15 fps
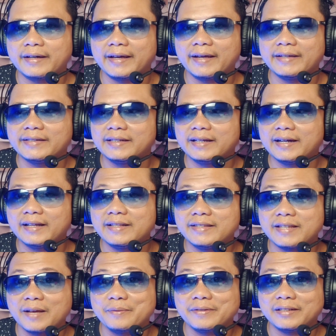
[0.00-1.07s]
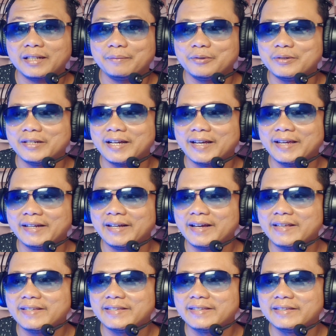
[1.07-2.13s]
Oke, silahkan subscribe juga ya
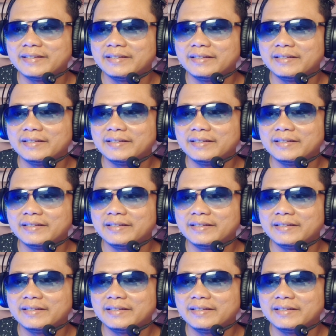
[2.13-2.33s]
guys.